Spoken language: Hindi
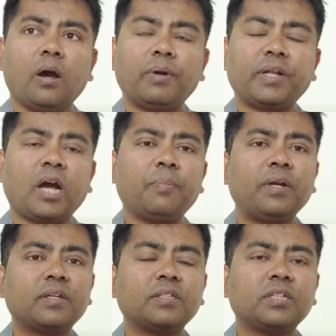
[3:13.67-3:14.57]
बट यहाँ पे
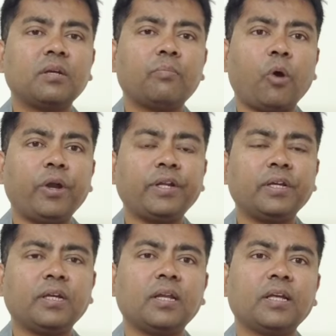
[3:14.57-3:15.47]
इंटरेस्टिंग पॉइंट
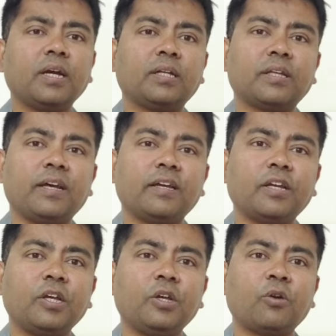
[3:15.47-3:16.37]
ये निकल के आता है
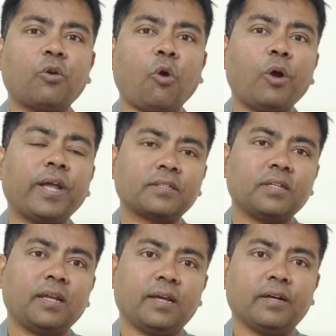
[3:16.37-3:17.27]
कि कौन
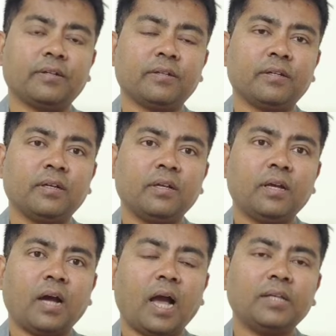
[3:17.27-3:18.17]
एक्शन लेगा
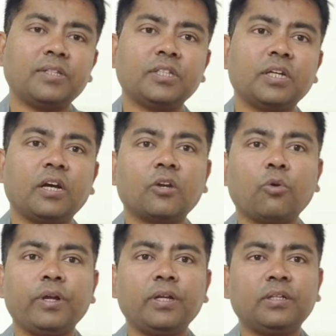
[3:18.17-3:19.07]
आईसीजे अगर
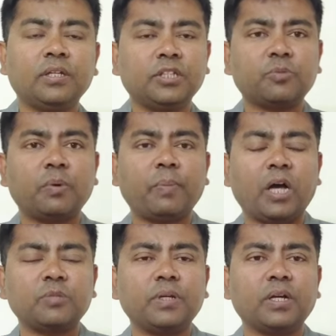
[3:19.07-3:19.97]
कोई जजमेंट
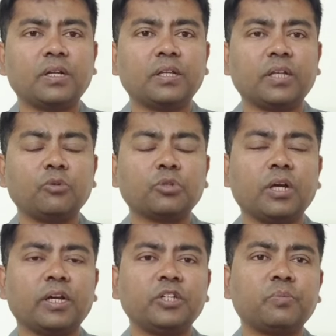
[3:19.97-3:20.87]
पास भी कर देता है उसके
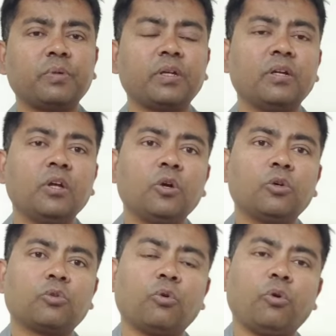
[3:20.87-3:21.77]
अगेंस्ट में
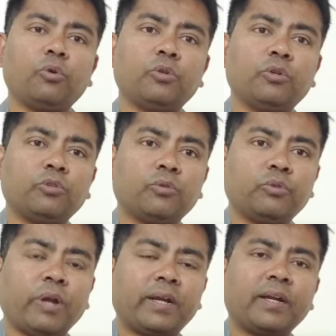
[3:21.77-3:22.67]
तो
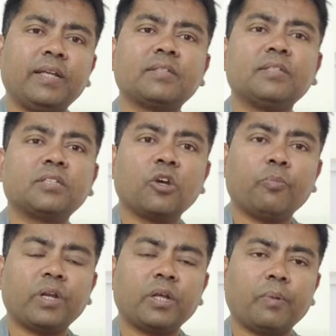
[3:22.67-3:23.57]
यूनाइटेड नेशंस के
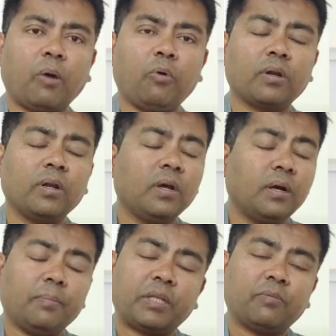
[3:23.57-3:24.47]
ऊपर ये पावर
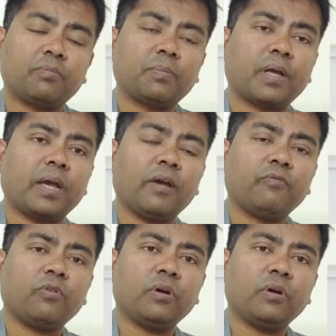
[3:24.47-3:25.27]
मतलब क्या है